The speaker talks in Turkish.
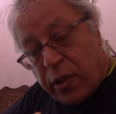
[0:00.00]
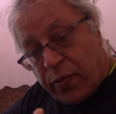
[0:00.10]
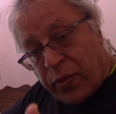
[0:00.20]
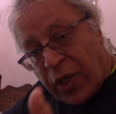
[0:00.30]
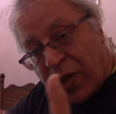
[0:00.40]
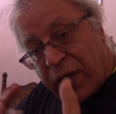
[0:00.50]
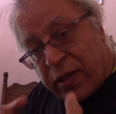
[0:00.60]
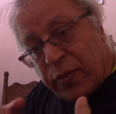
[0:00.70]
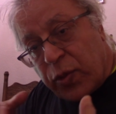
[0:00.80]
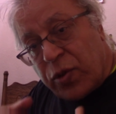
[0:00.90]

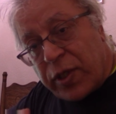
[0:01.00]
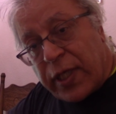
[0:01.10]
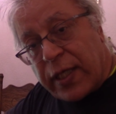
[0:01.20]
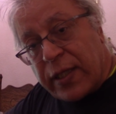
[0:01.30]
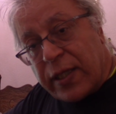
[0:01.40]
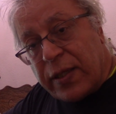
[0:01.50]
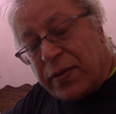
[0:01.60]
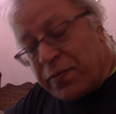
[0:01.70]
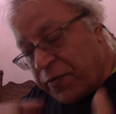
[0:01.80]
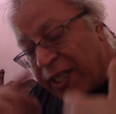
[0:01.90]
Mallarını, mülklerini,
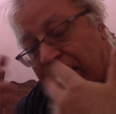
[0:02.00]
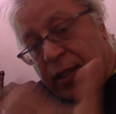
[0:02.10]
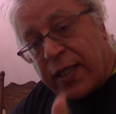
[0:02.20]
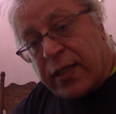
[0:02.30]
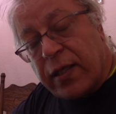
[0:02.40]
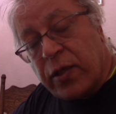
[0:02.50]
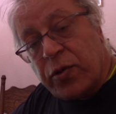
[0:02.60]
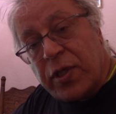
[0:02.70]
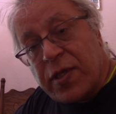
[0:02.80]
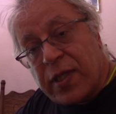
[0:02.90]
vakitlerini
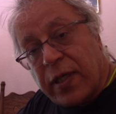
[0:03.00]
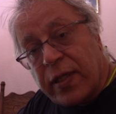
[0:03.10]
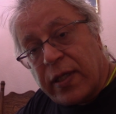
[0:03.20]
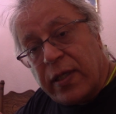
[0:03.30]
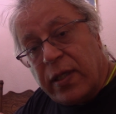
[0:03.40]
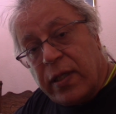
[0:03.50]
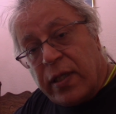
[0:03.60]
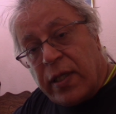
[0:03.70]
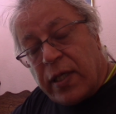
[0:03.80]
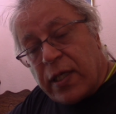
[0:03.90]
alıyor insanların.
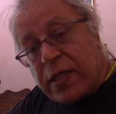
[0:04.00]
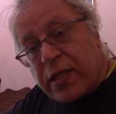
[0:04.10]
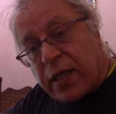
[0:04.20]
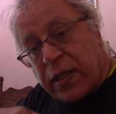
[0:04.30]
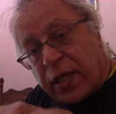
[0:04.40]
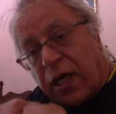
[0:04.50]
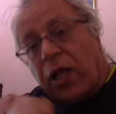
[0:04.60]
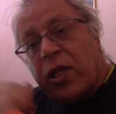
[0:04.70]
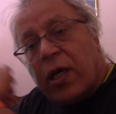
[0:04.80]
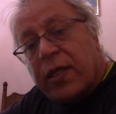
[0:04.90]
İnsanlara
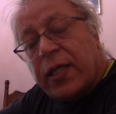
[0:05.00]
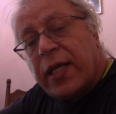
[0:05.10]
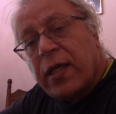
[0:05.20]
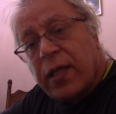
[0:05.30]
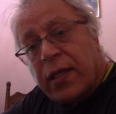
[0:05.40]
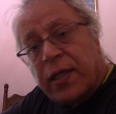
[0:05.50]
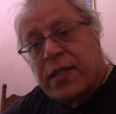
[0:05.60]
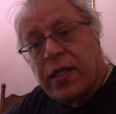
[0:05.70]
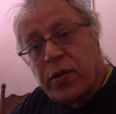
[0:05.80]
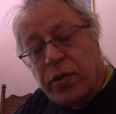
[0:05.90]
Allah adına yalanlar
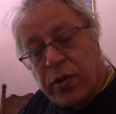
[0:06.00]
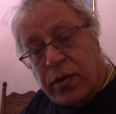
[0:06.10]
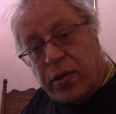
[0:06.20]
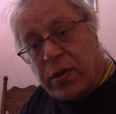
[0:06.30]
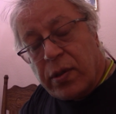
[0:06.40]
satıyor.